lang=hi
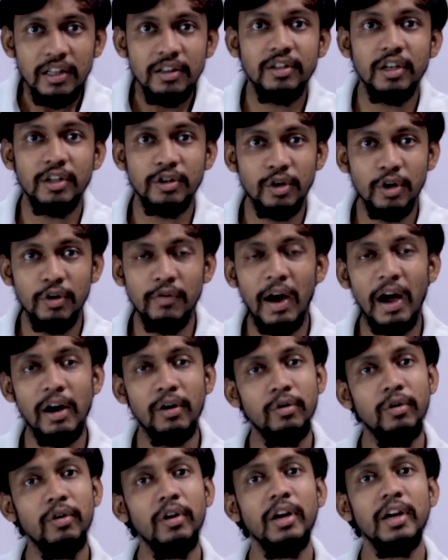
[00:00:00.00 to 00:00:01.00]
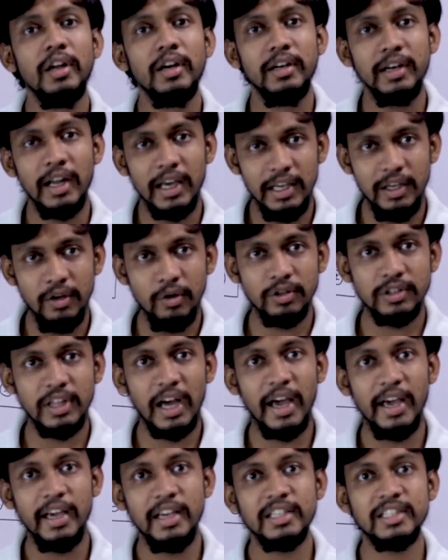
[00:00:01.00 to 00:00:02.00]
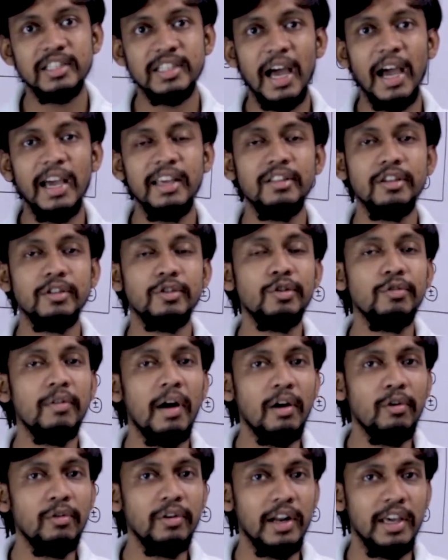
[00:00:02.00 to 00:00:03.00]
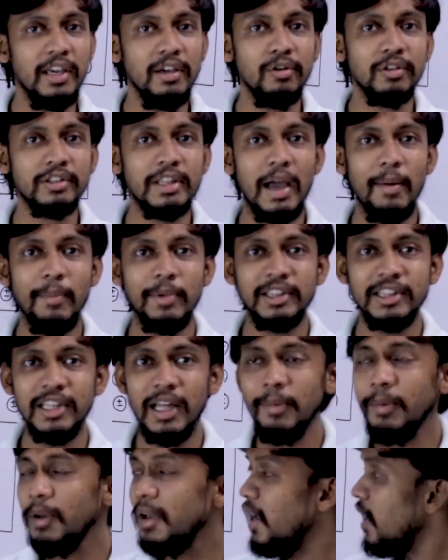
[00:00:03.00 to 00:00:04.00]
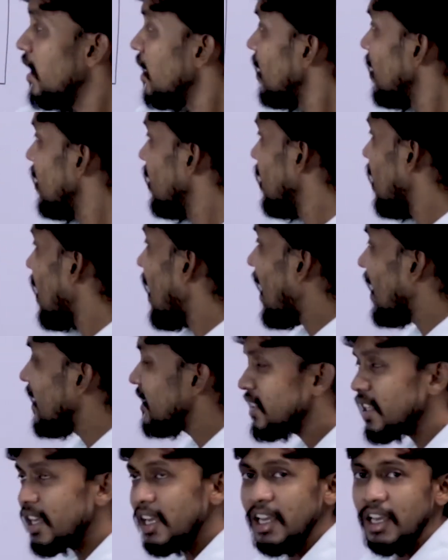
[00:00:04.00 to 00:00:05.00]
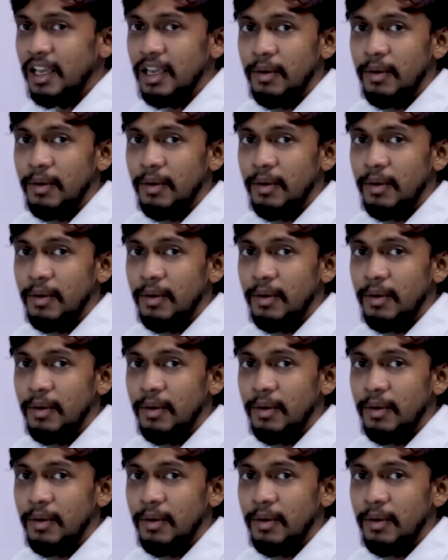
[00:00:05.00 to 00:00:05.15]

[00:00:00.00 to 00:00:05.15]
ध्रुव आगुण नहीं होता है स्थायी ध्रुव आगुण नहीं होता है मतलब ऐसे